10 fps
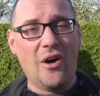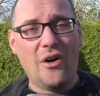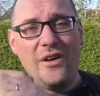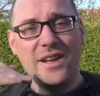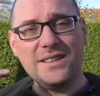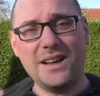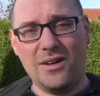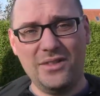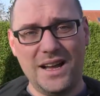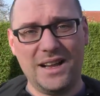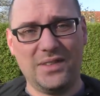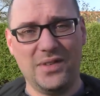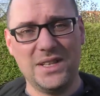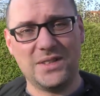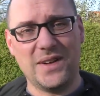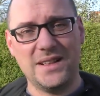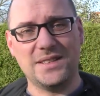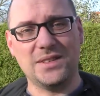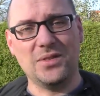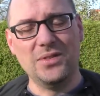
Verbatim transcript: Heute hauen Nuggets 24